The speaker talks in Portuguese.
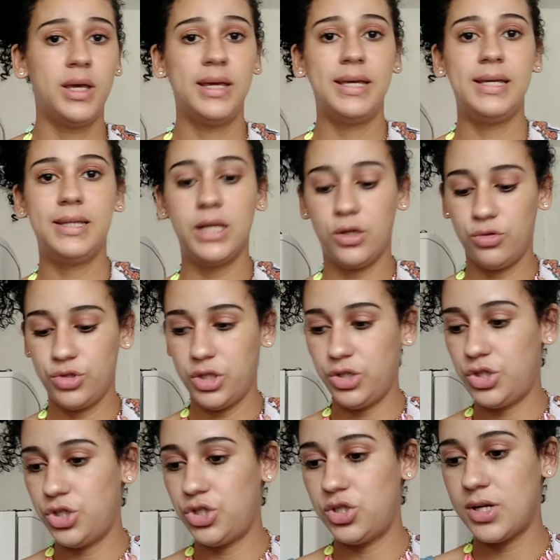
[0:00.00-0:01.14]
Então,
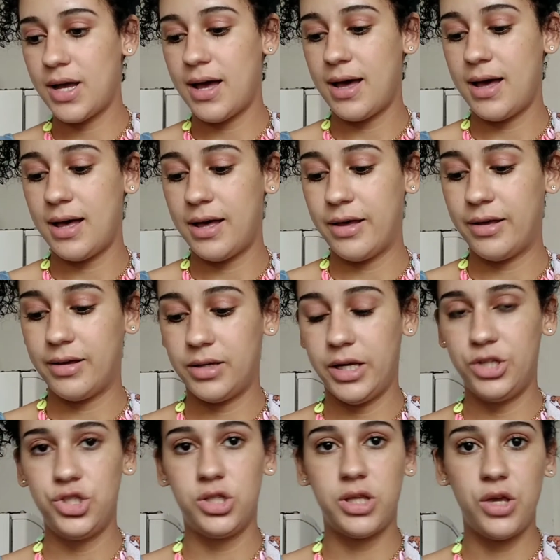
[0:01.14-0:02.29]
gente, já
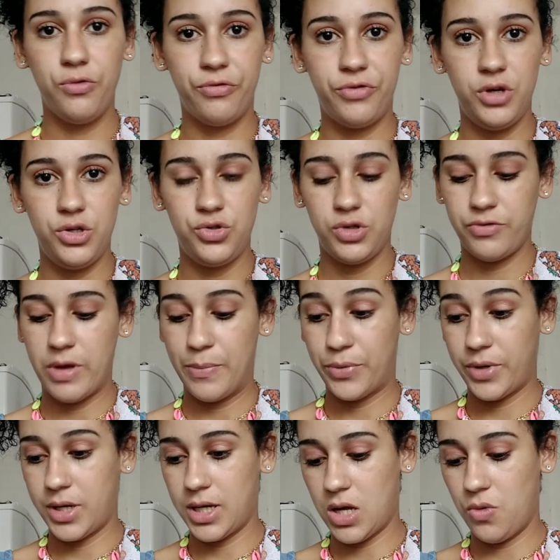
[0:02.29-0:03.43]
editei o vídeo que vai pro
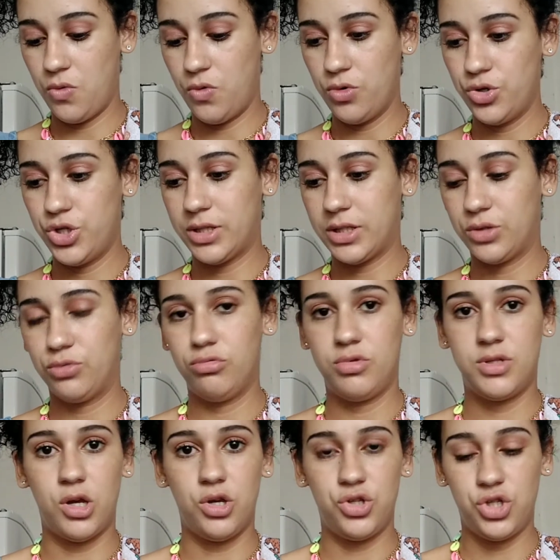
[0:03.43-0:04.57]
canal hoje, já tá tudo
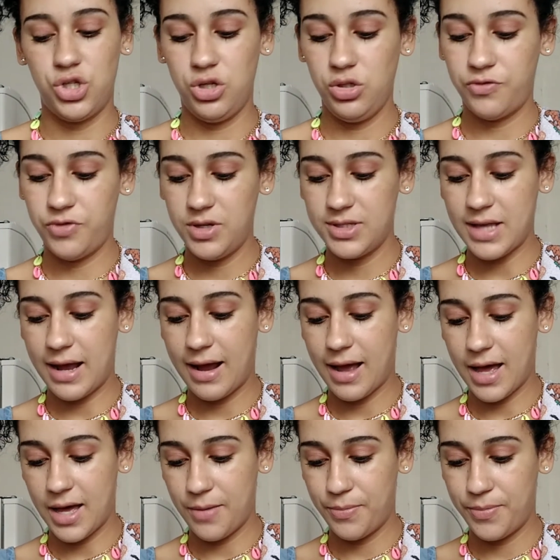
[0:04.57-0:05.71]
certinho, fiz a
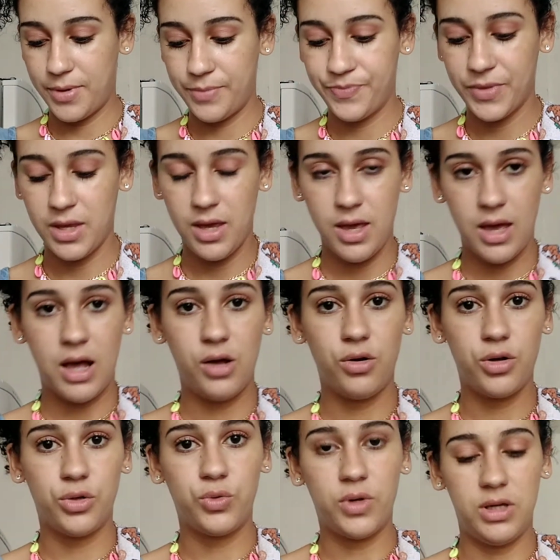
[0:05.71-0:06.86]
capa.
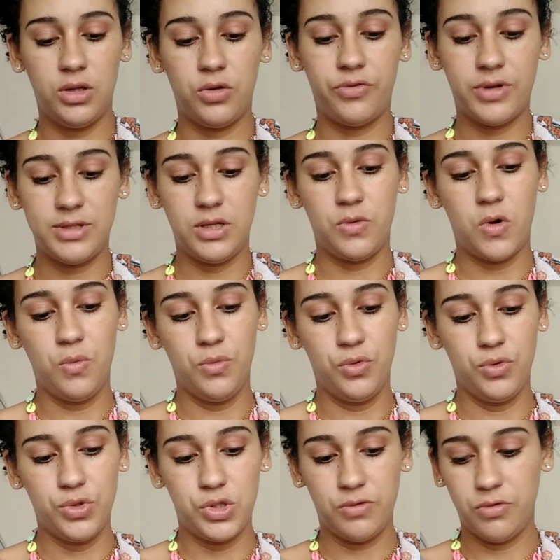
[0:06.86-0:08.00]
Agora eu tô aqui, tô fazendo o
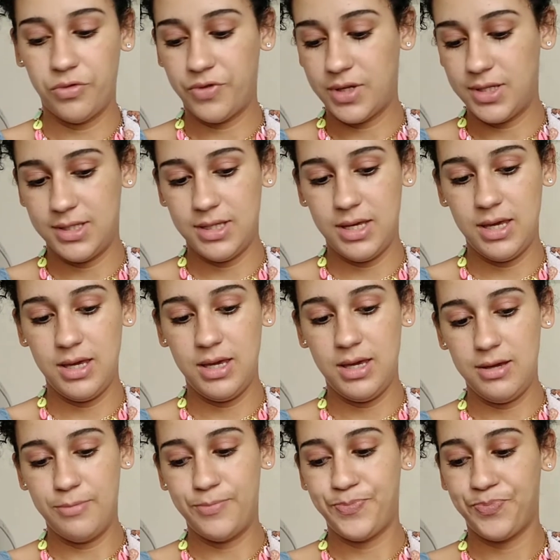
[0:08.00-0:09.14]
almoço, vou
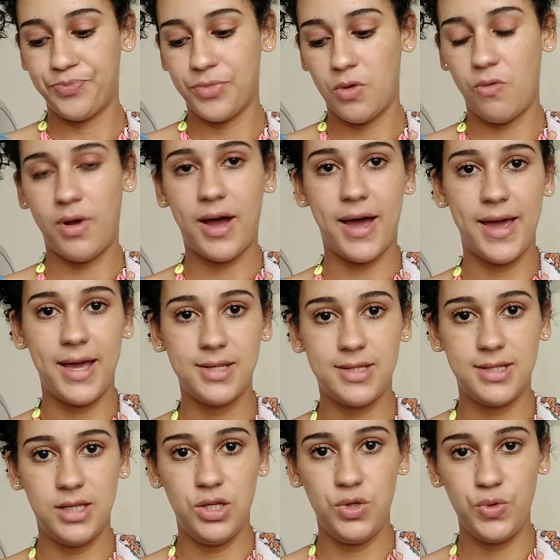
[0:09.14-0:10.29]
fazer um
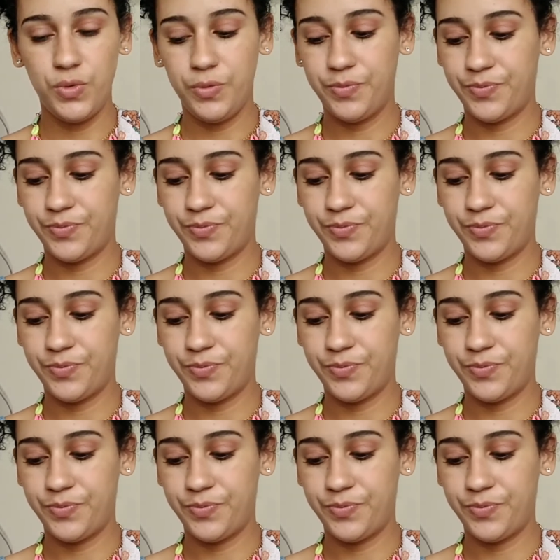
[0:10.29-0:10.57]
carrezinho